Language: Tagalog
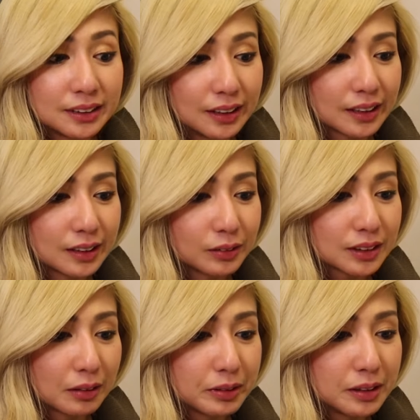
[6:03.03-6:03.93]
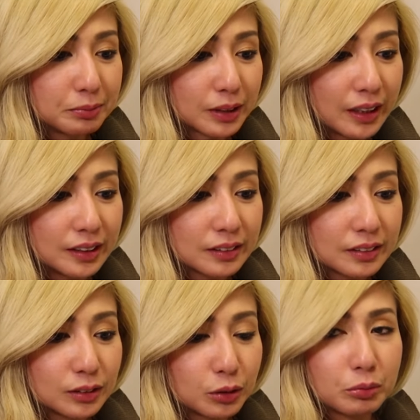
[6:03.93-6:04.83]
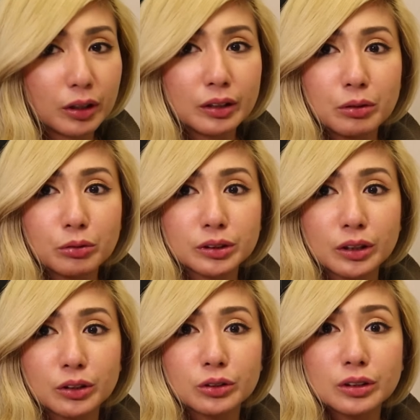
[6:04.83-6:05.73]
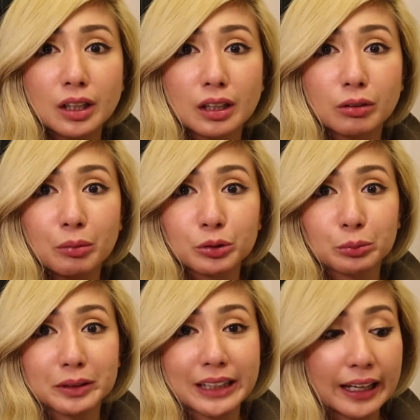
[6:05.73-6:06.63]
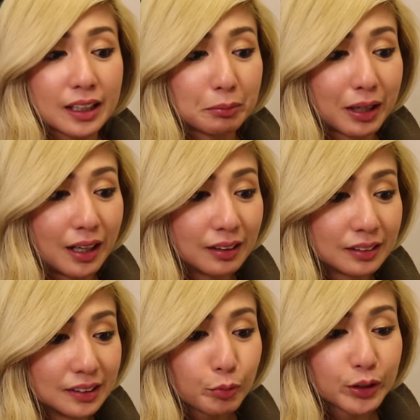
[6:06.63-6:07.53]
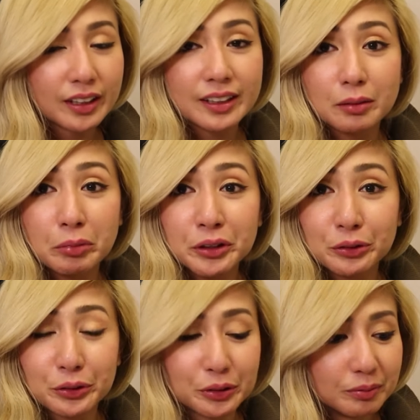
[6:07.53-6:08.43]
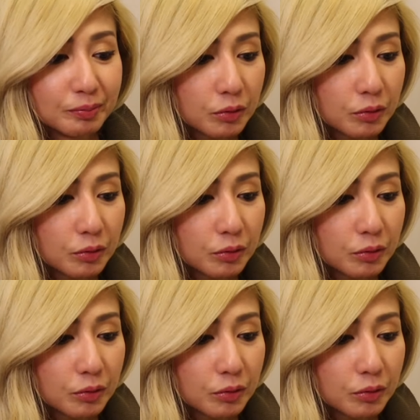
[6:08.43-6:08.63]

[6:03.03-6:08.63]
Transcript: CR daw sabi ni Brian Ridoma. Ewan ko sa'yo, anong ginagawa mo? Tumatay ka ba? Pwede rin naman yun.